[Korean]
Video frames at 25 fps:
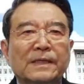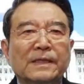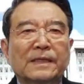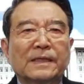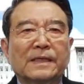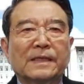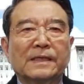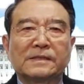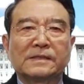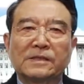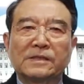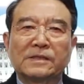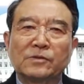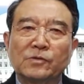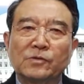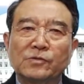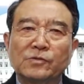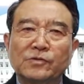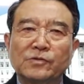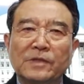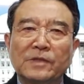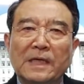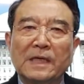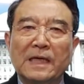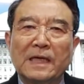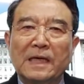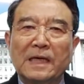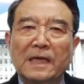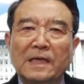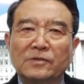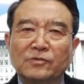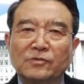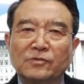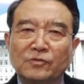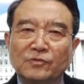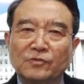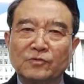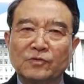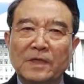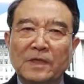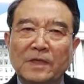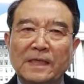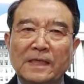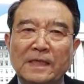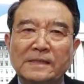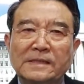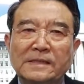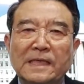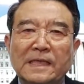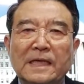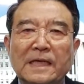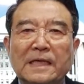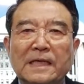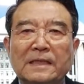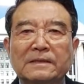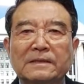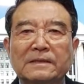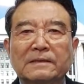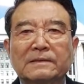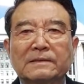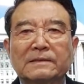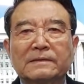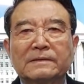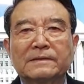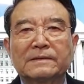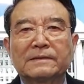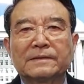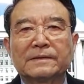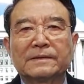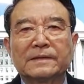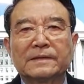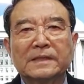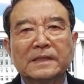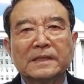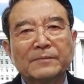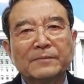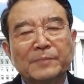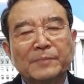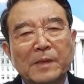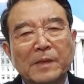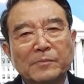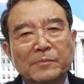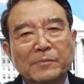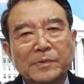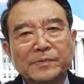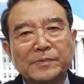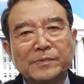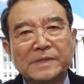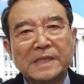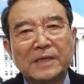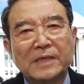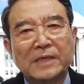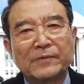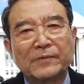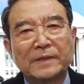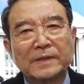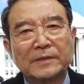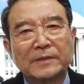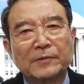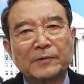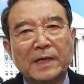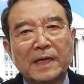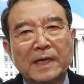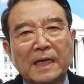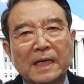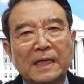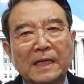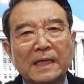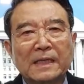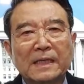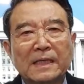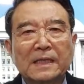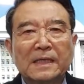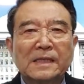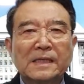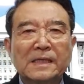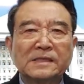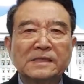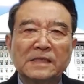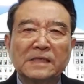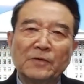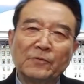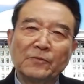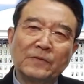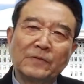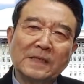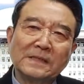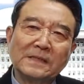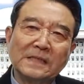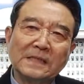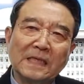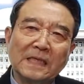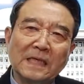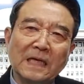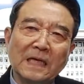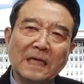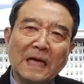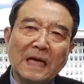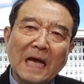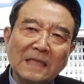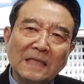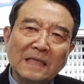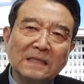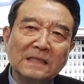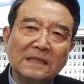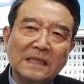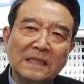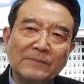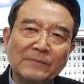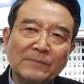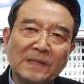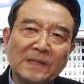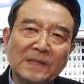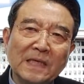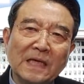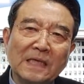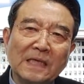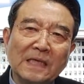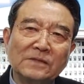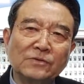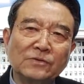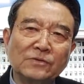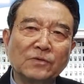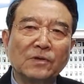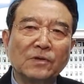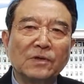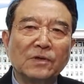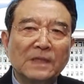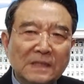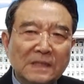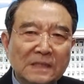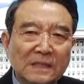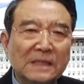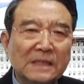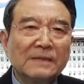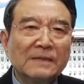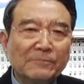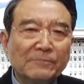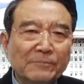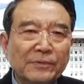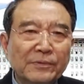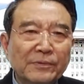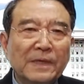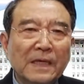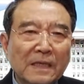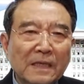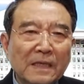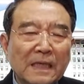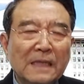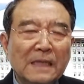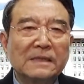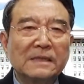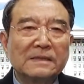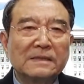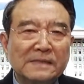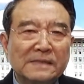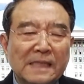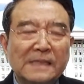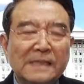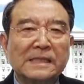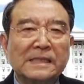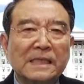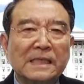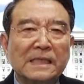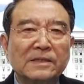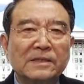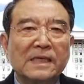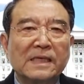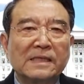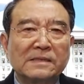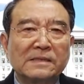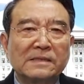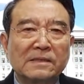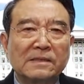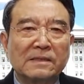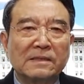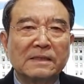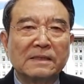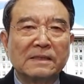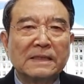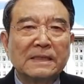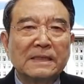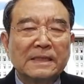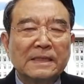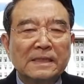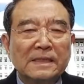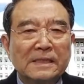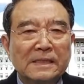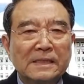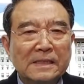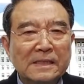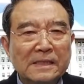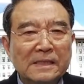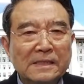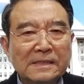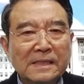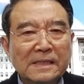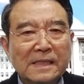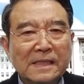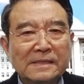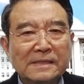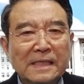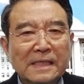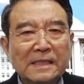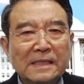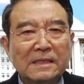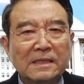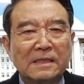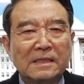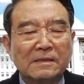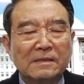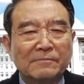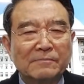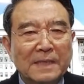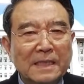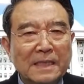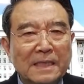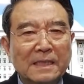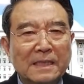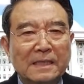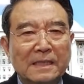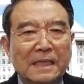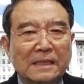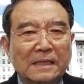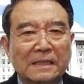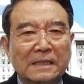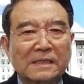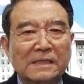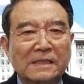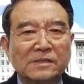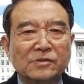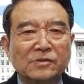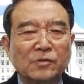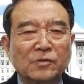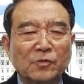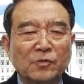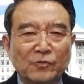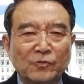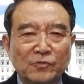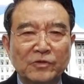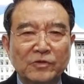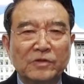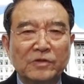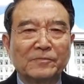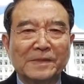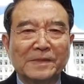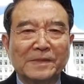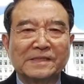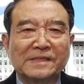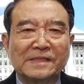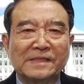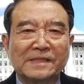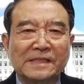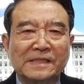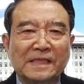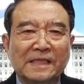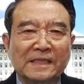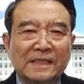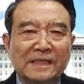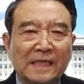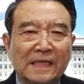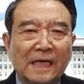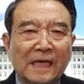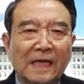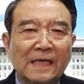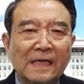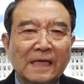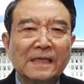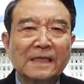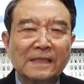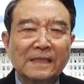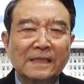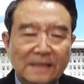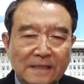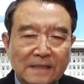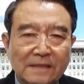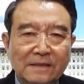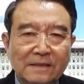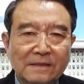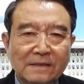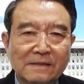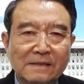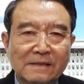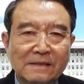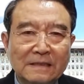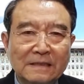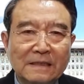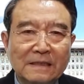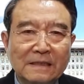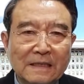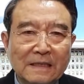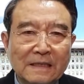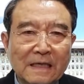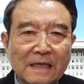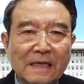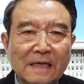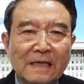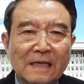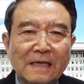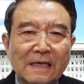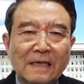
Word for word: 예, 진 교수가 중요하게 생각하는 것은 이 법무부 장관과 전과자가 한 팀이 돼가지고 팀 플레이를 하는 세상이 돼서 이 세상이 얼마나 개탄스럽고 위험한 세상인가 이거를 갖다가